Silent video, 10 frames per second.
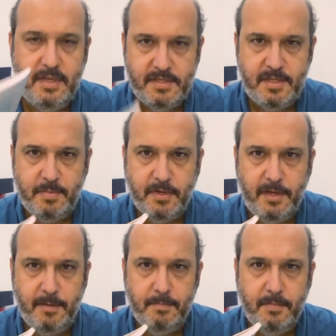desse tipo
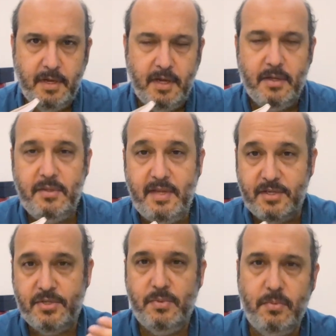aqui, de
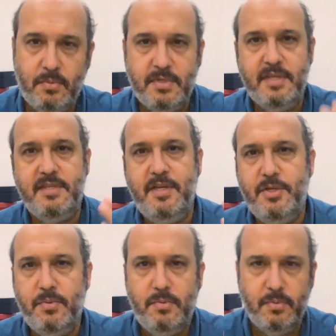assuntos que
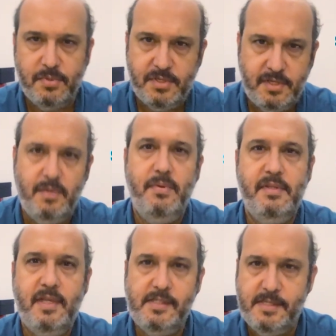sejam do seu
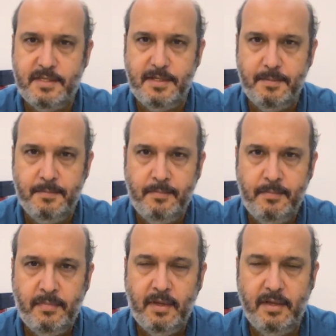interesse.
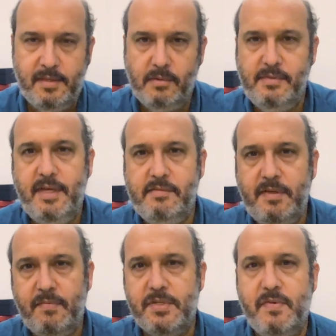Então, leia
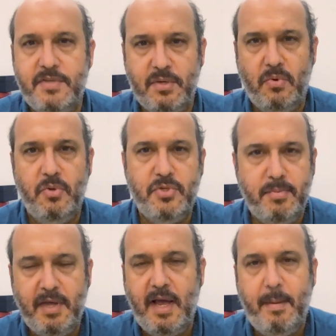livros que você
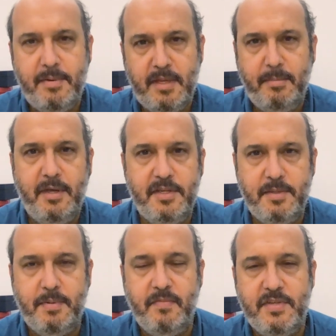consumir
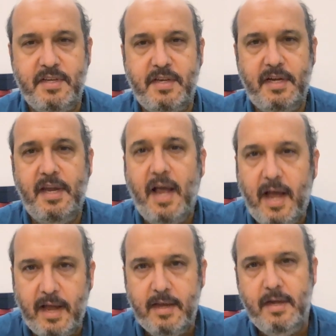rapidamente, para você
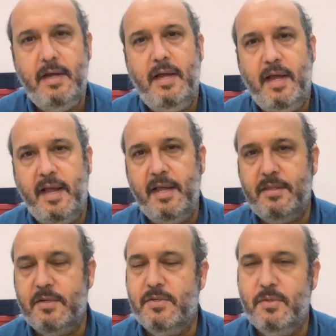criar
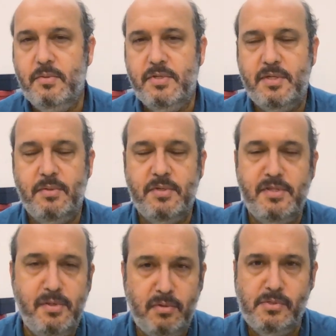entre os,
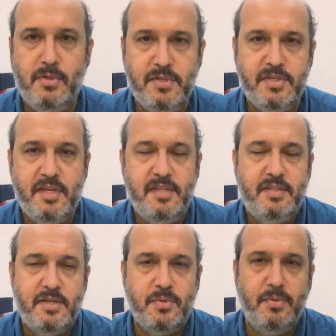seus neurônios,
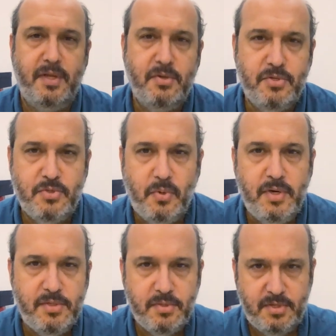entre as
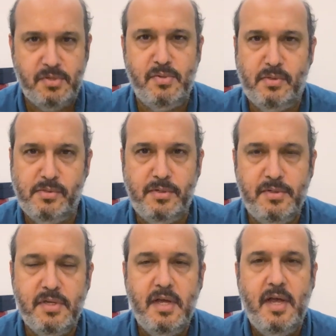conexões dos seus
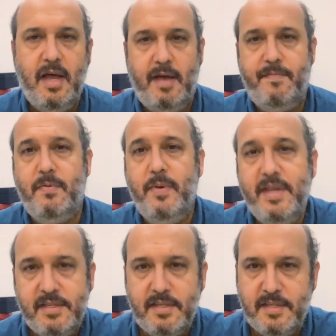neurônios, a
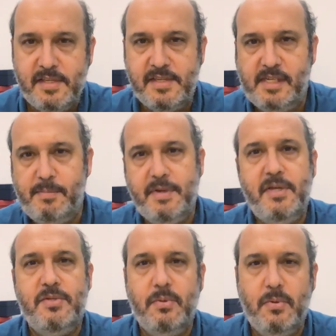fluência necessária
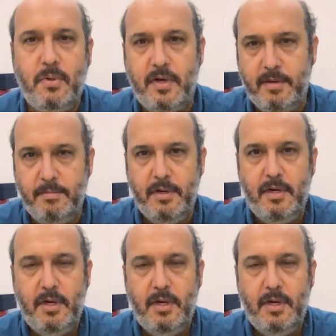para que isso ocorra.